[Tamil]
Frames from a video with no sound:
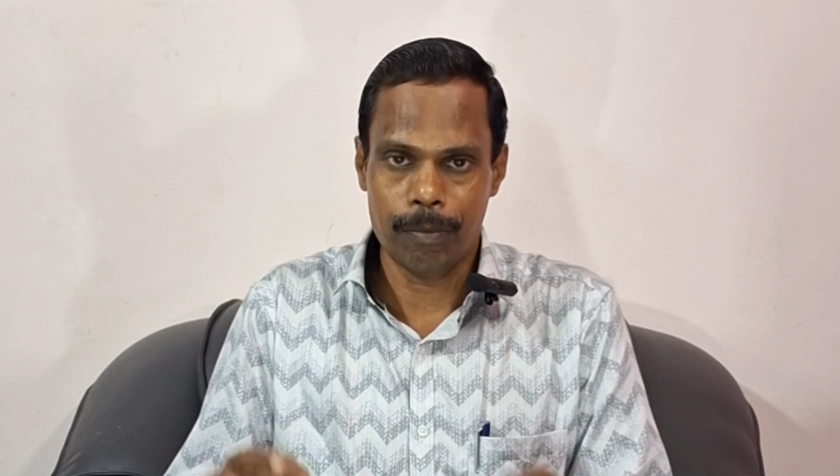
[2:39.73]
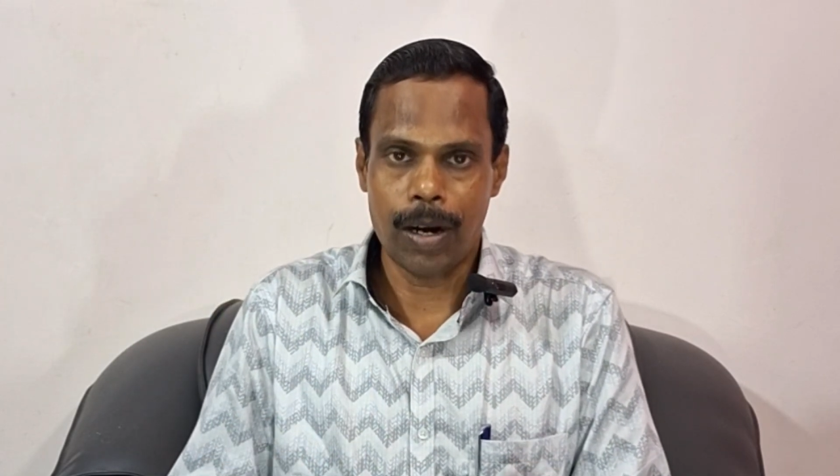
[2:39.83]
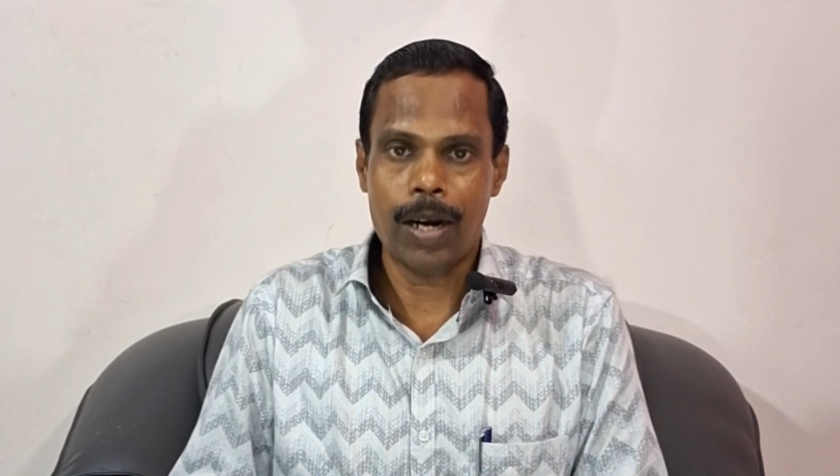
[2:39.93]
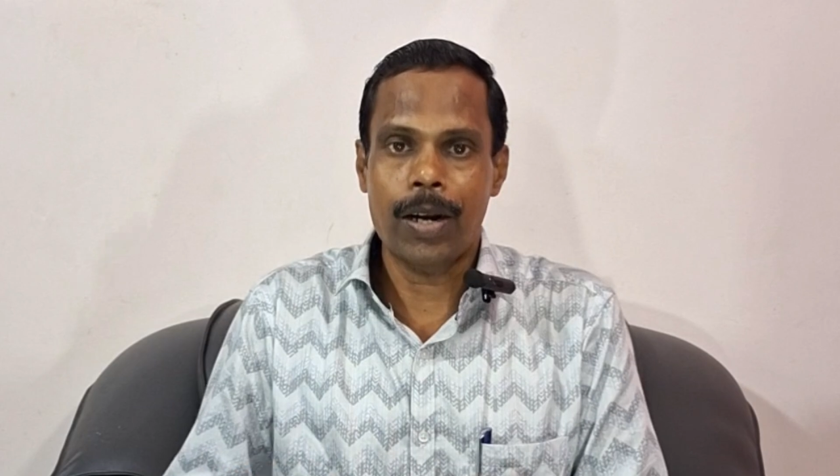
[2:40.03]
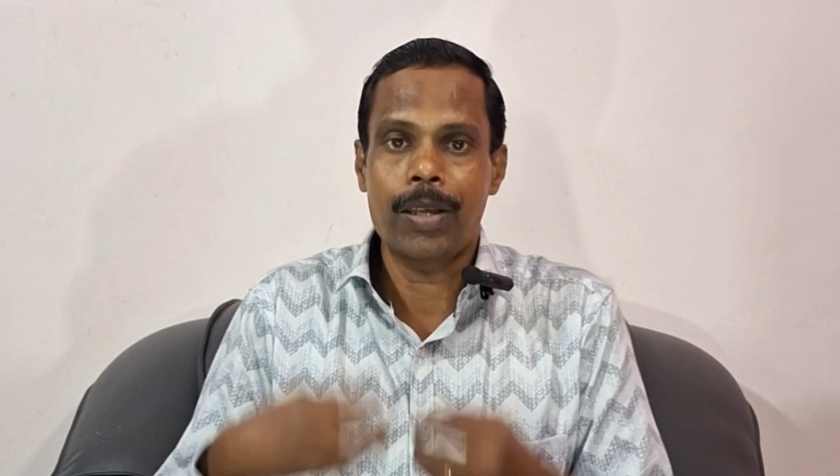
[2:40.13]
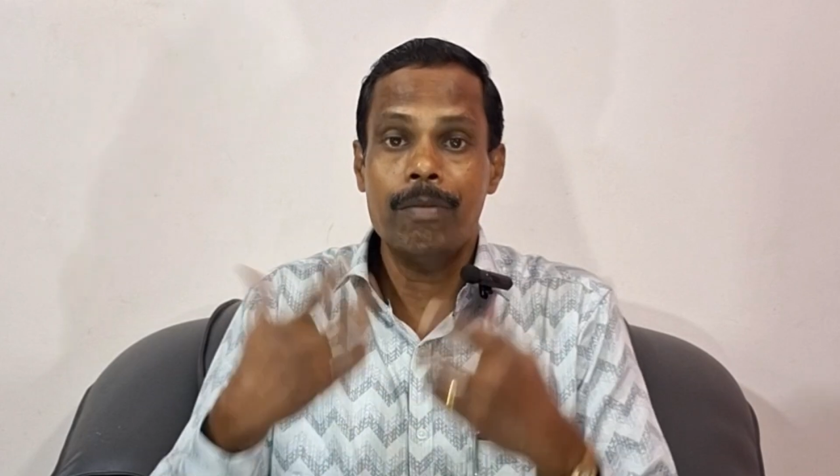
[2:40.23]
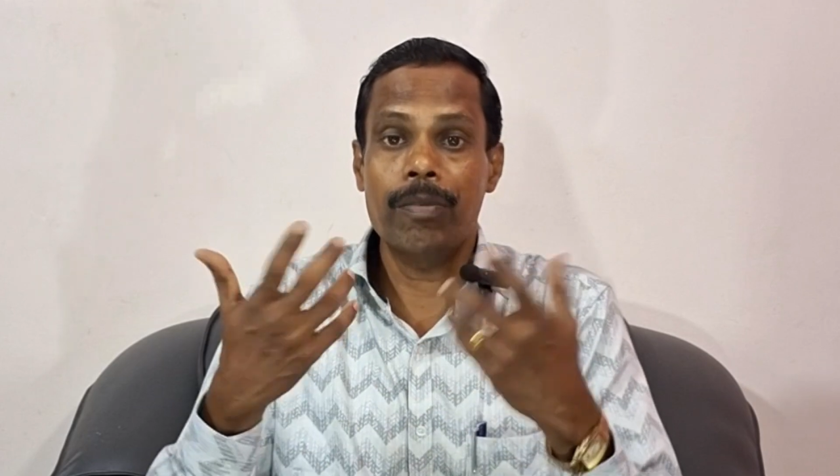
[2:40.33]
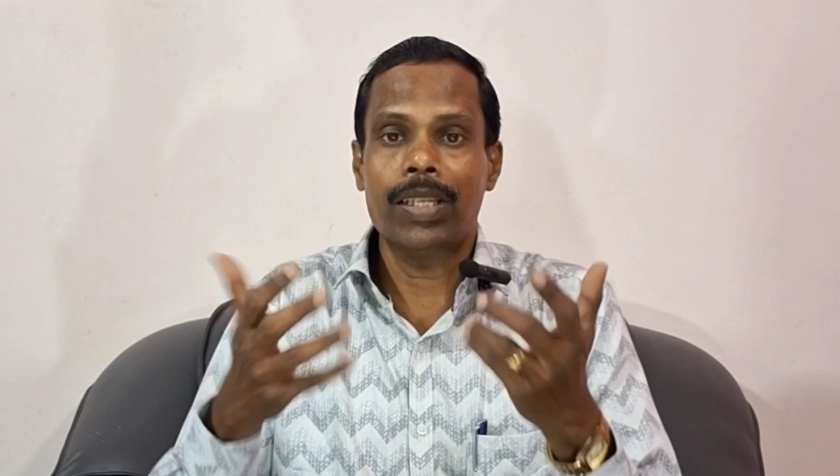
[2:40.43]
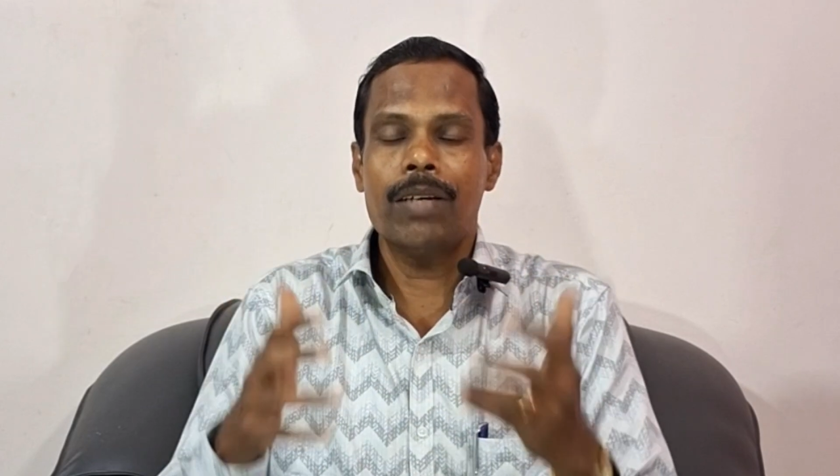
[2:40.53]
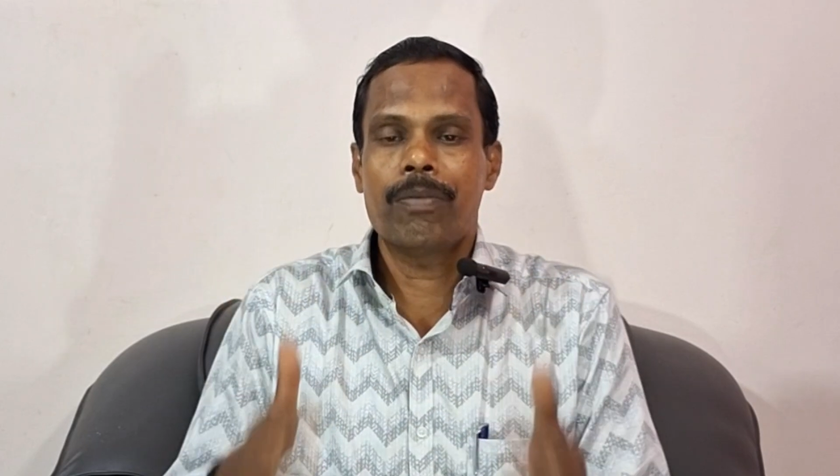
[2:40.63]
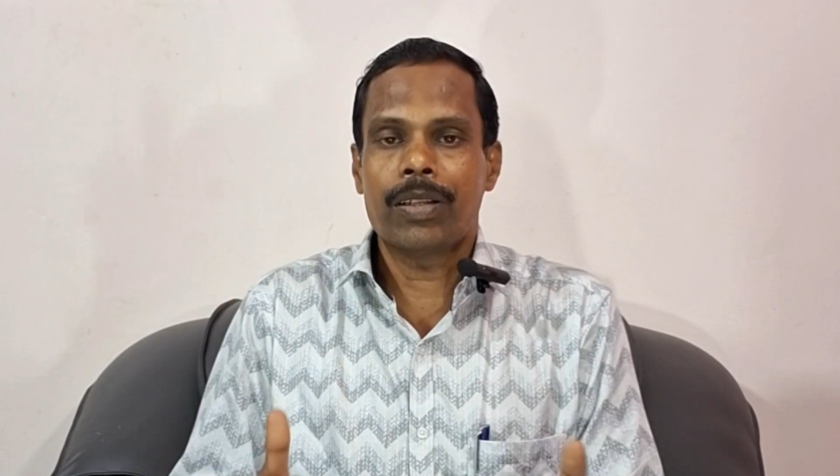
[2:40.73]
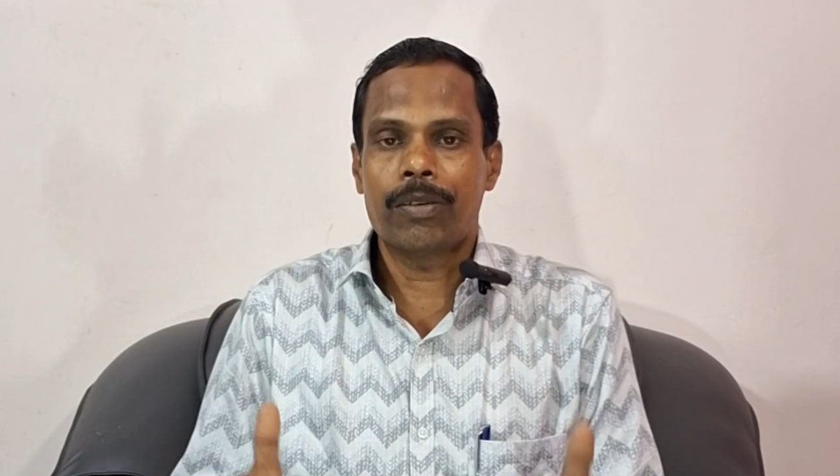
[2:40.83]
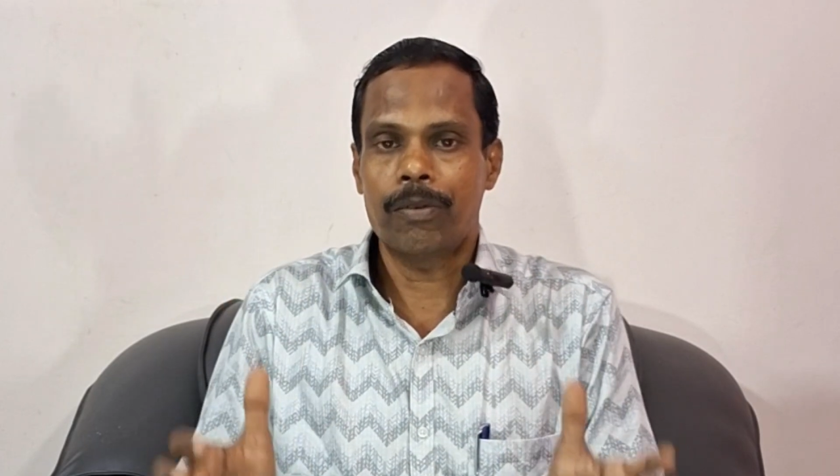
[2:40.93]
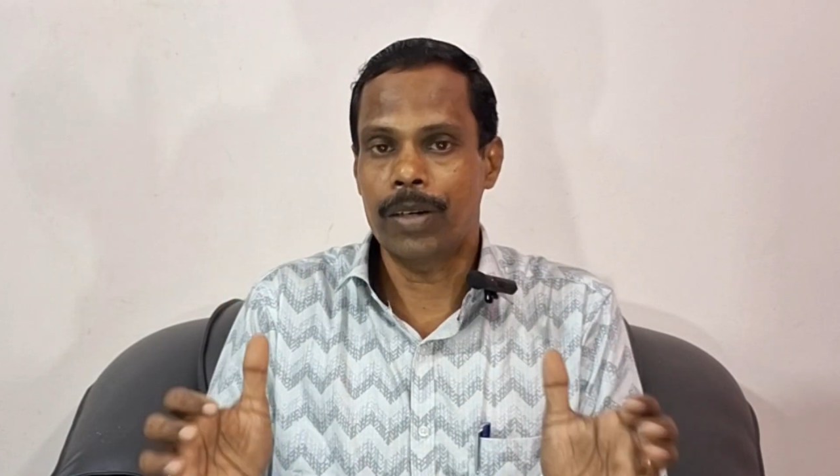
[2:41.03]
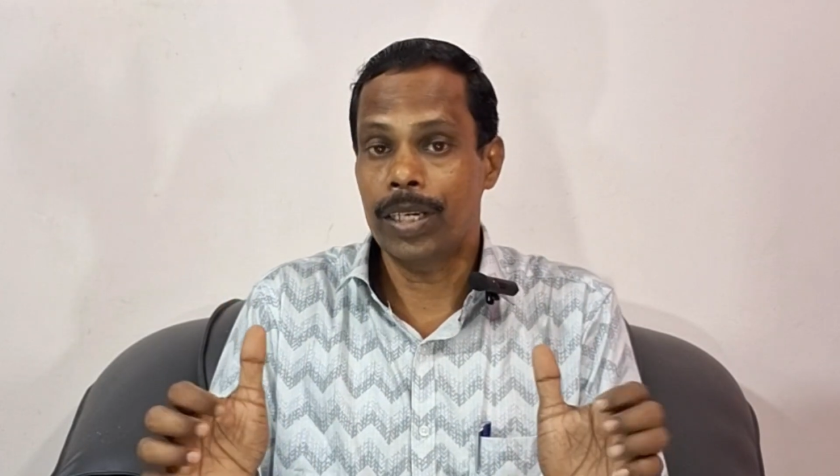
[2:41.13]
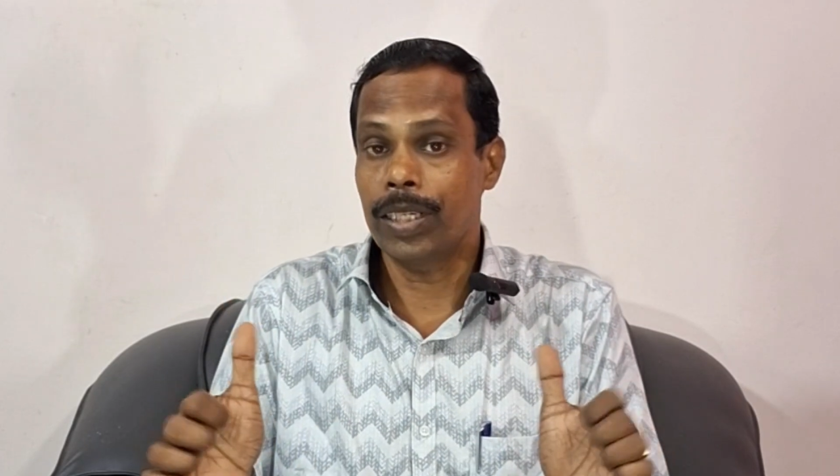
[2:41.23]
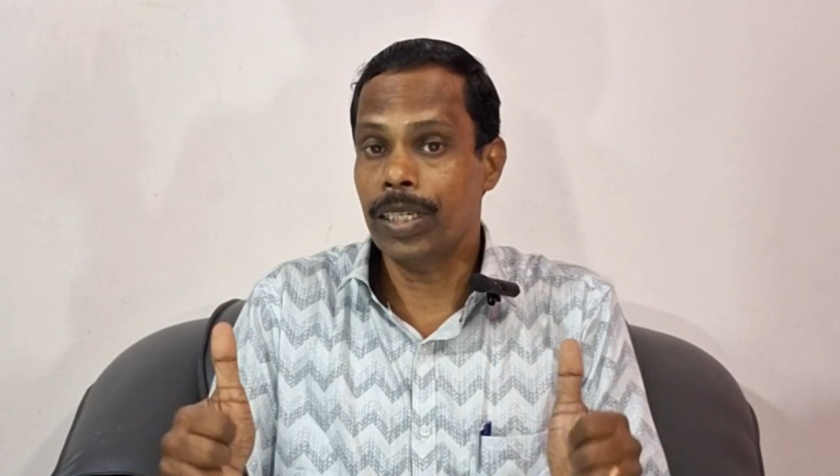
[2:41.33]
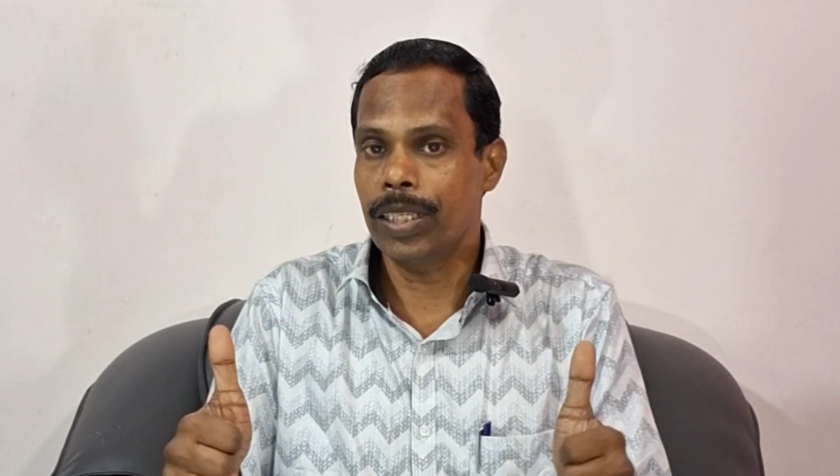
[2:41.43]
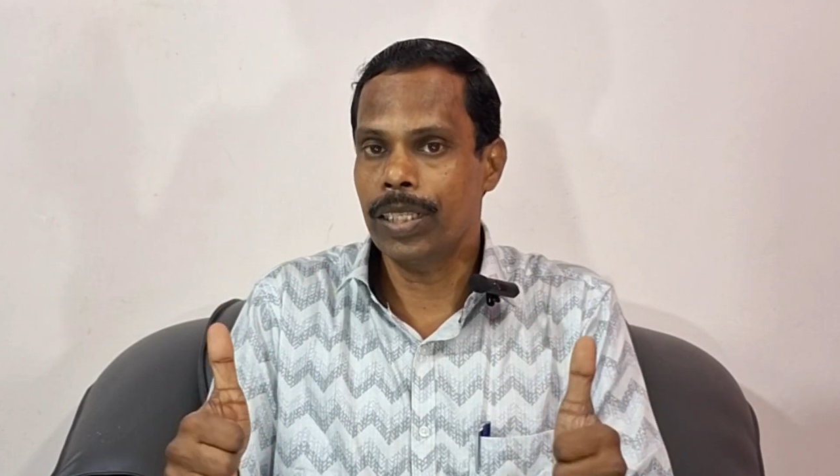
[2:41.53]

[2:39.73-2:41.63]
பிராணனையும் அதிகப்படுத்தக்கூடியது